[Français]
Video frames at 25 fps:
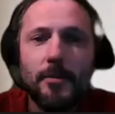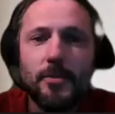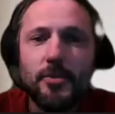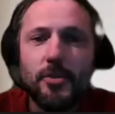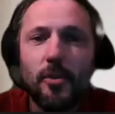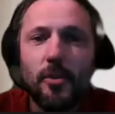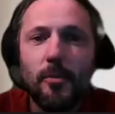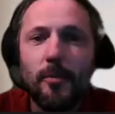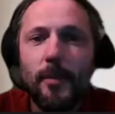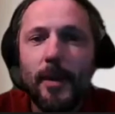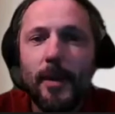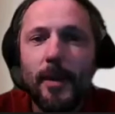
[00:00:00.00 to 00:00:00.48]

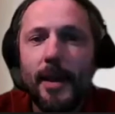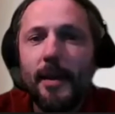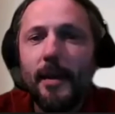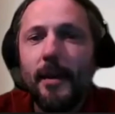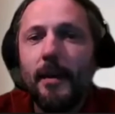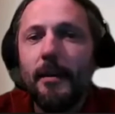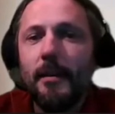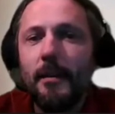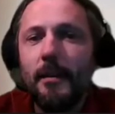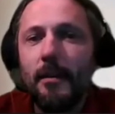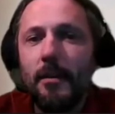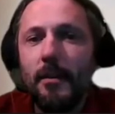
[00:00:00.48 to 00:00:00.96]
Monsieur le
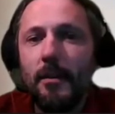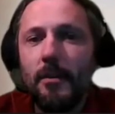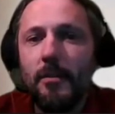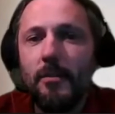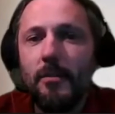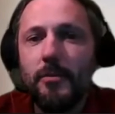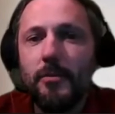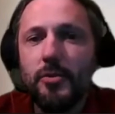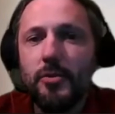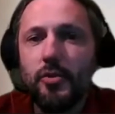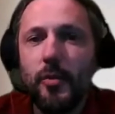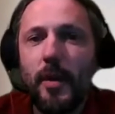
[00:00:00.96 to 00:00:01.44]
maire,
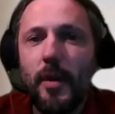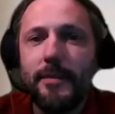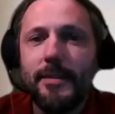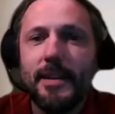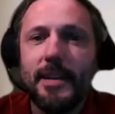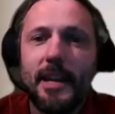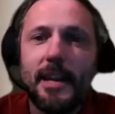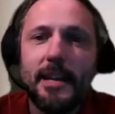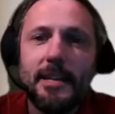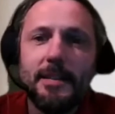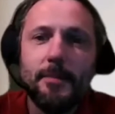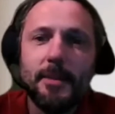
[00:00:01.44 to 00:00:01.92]

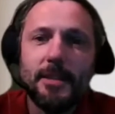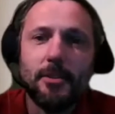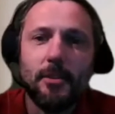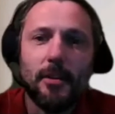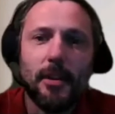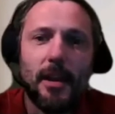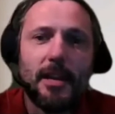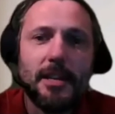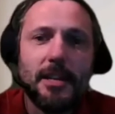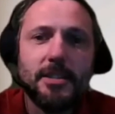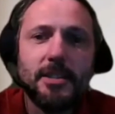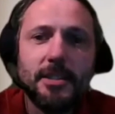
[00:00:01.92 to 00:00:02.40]
vous jouez avec
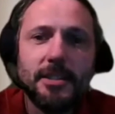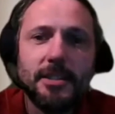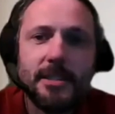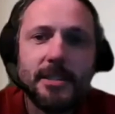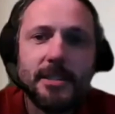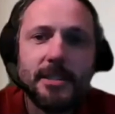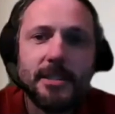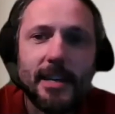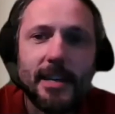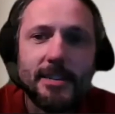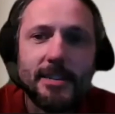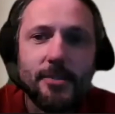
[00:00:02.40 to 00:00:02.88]
les limites de
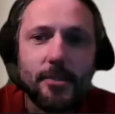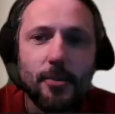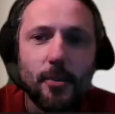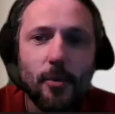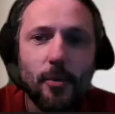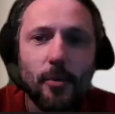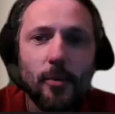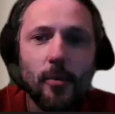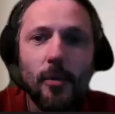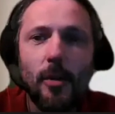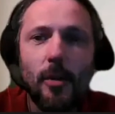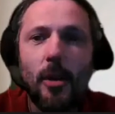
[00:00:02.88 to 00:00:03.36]
la
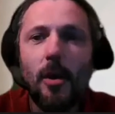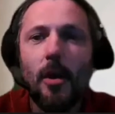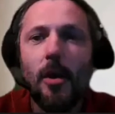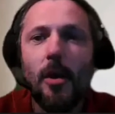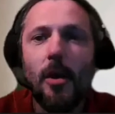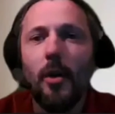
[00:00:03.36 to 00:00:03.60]
législation